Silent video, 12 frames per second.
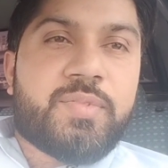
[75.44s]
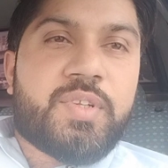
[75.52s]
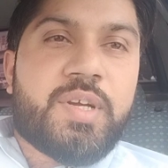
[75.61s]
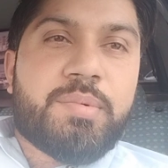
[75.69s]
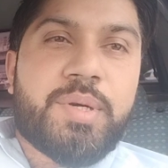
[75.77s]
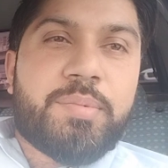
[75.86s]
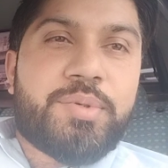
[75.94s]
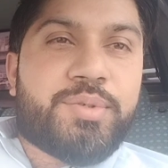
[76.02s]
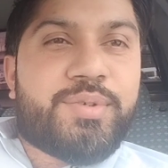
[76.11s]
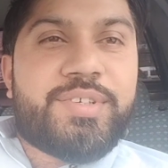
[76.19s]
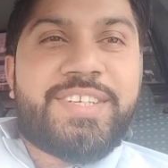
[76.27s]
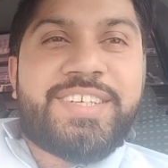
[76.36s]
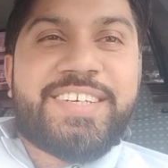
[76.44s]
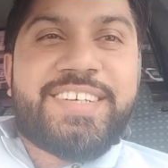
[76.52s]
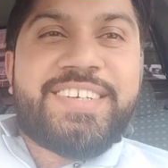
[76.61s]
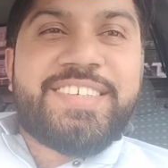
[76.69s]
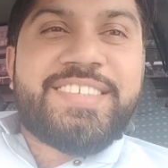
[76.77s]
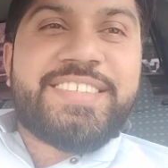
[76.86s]
आपका पेट्रोल नहीं
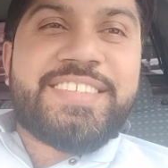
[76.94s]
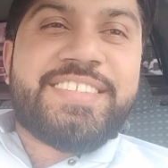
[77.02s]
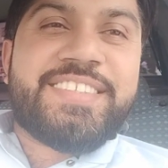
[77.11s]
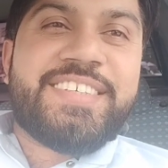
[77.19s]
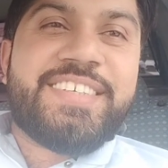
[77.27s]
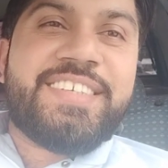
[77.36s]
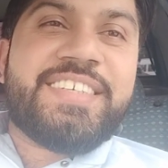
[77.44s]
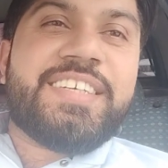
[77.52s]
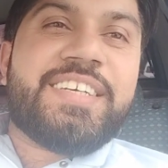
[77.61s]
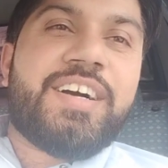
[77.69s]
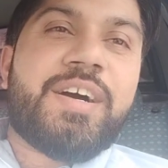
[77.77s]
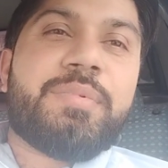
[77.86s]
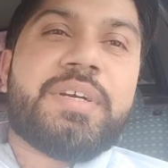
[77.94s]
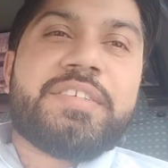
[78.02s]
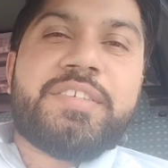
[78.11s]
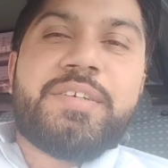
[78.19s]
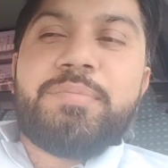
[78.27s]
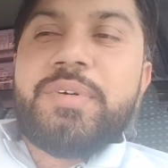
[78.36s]
लगेगा अब
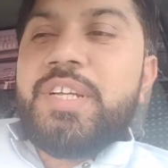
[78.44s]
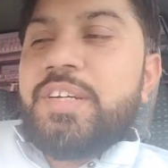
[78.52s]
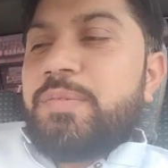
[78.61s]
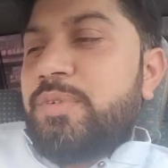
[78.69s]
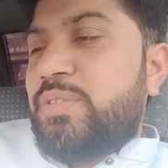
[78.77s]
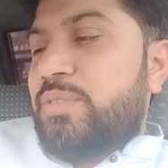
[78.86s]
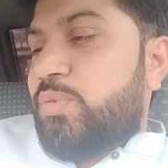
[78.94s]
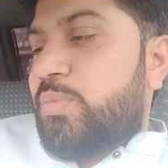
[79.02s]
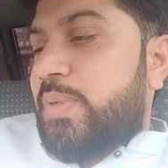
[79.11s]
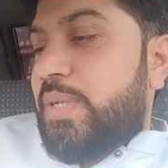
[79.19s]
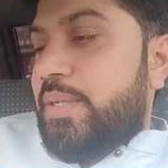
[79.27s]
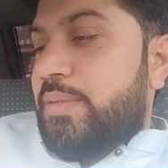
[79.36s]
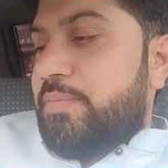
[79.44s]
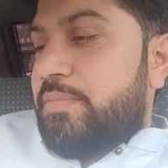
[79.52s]
एग्ज़ाम्पल है कि मैं जो सुबह